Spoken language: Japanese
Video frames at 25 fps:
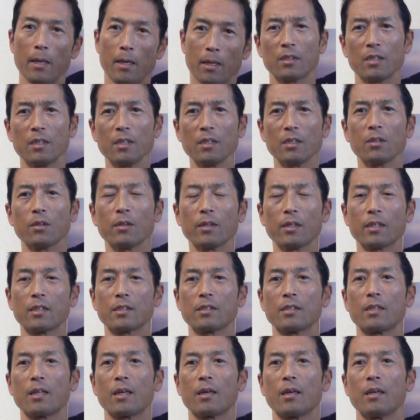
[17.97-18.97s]
筋トレはで
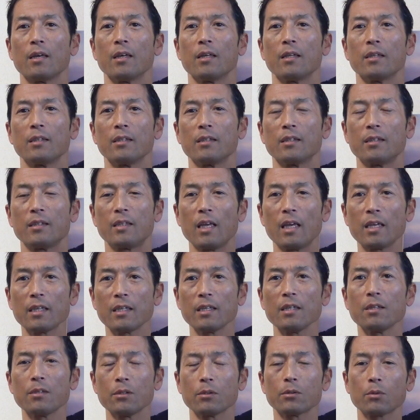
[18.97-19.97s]
すね、で
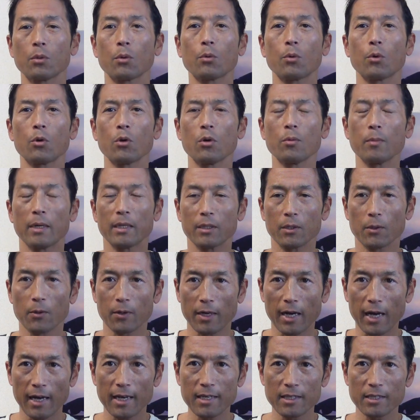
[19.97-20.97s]
きるところまで
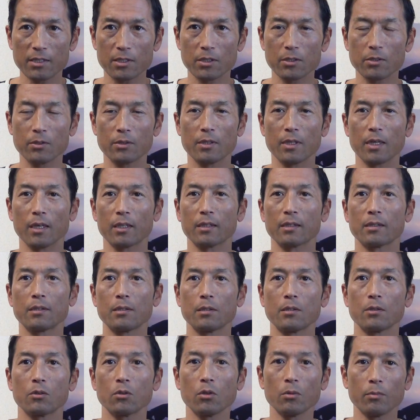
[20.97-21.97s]
の回数でやっ
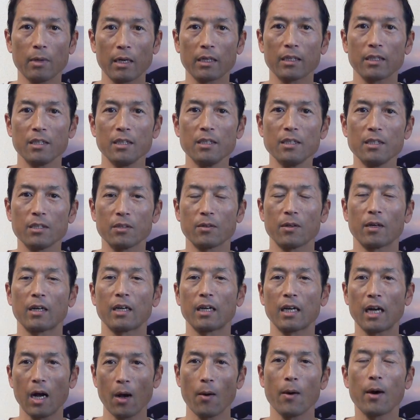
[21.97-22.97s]
てると、まあ、筋肉は
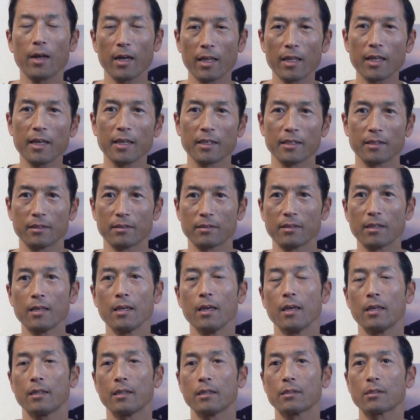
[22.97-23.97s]
変わらないんですね。